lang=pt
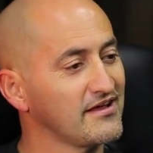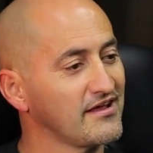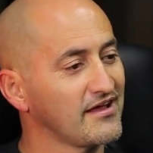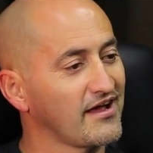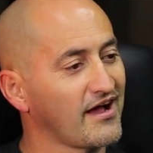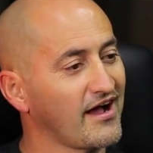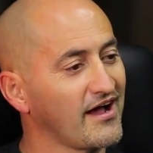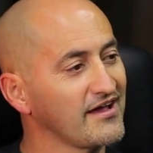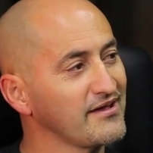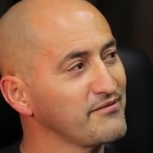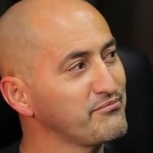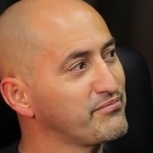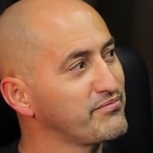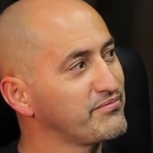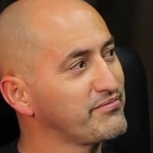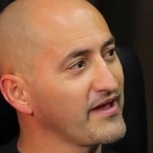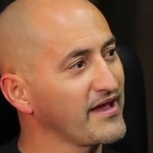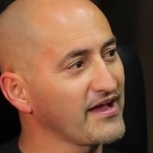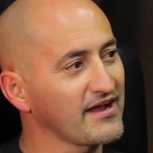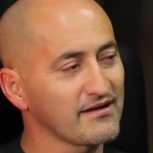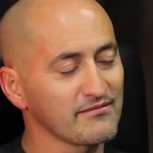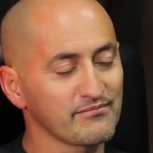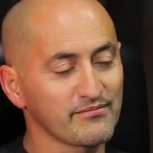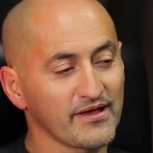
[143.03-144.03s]
Aí
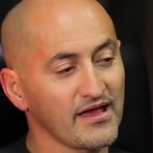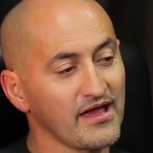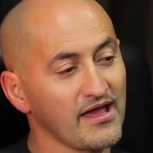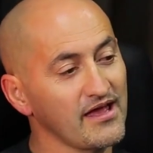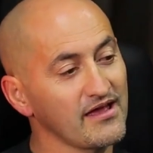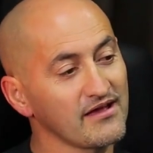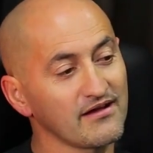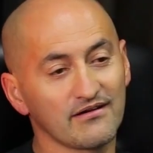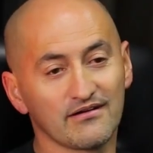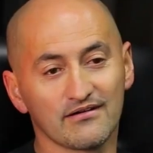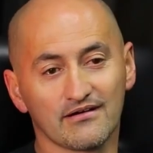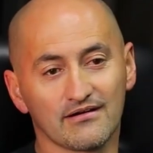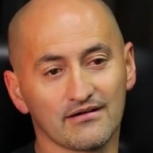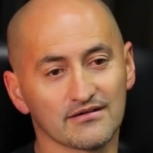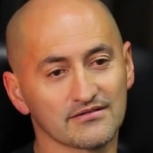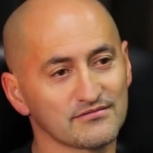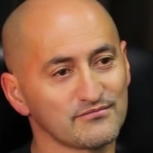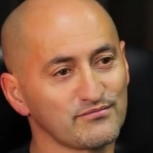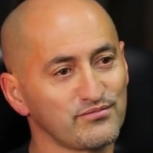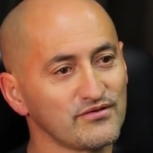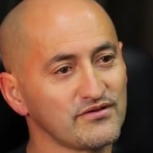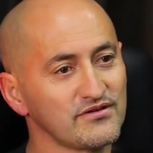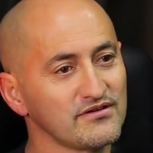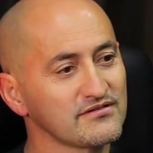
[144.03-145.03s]
pega a BR, roda
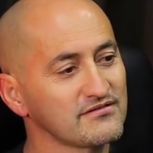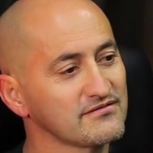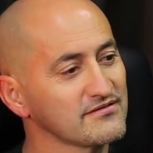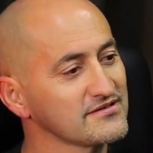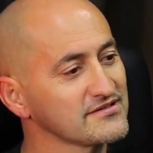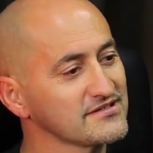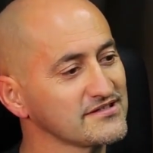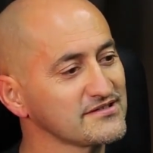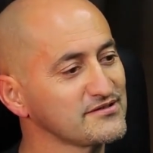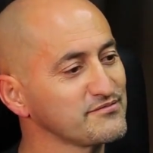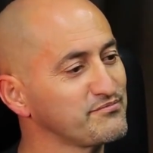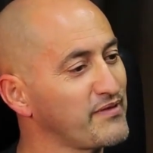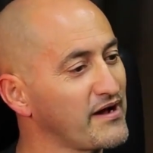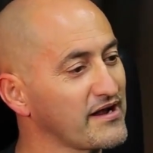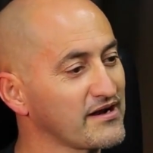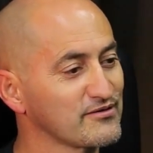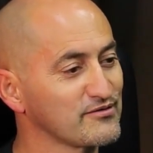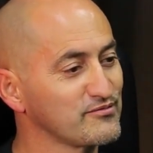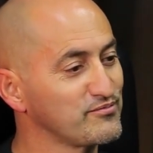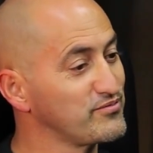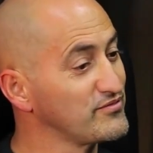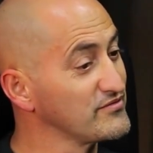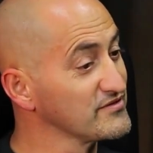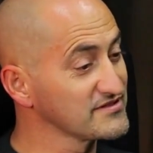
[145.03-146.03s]
um pouco, a gente para
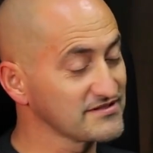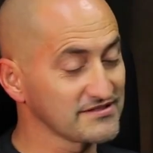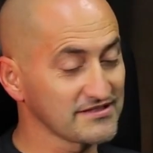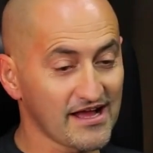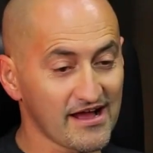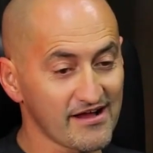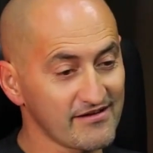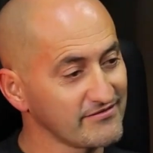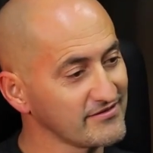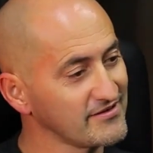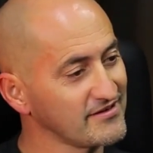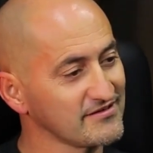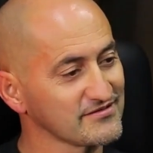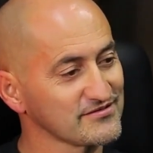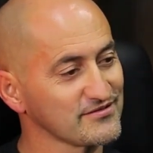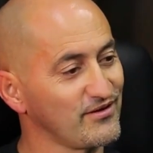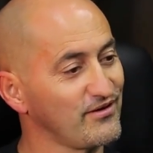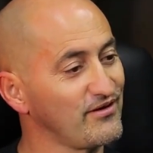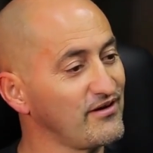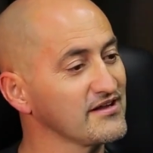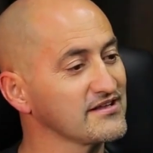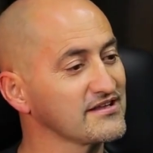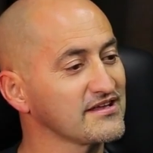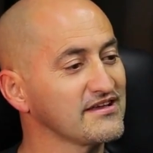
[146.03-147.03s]
no posto, lava as
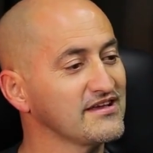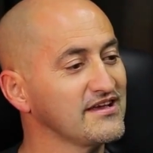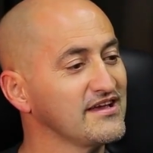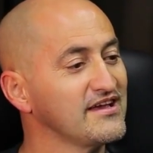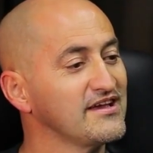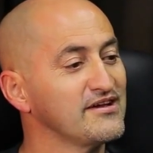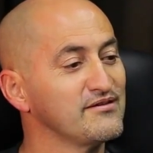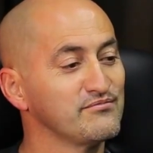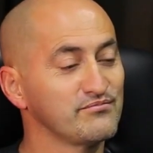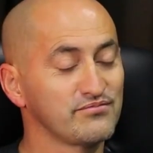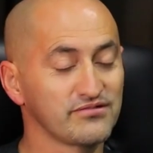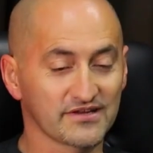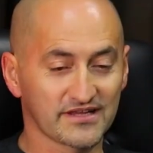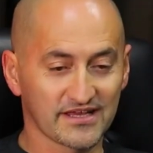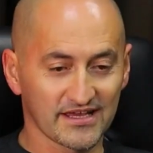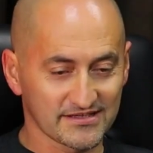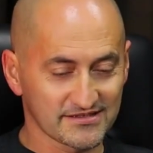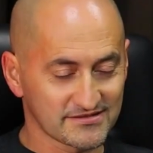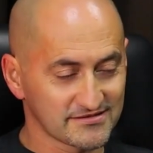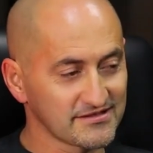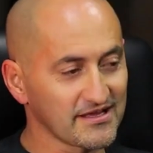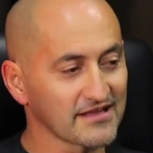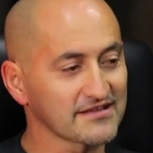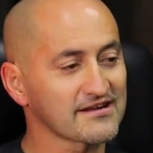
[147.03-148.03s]
rodas, porque
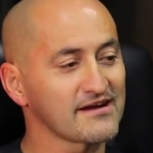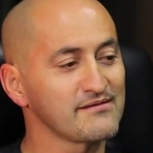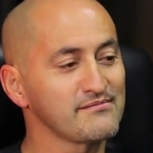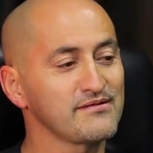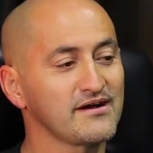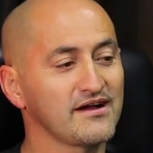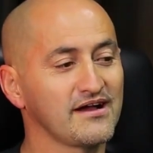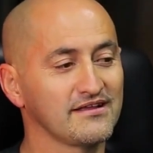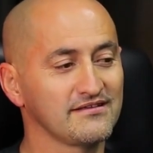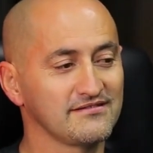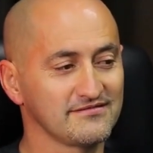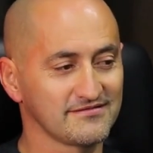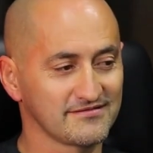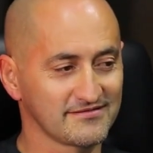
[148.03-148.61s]
isso dá trabalho.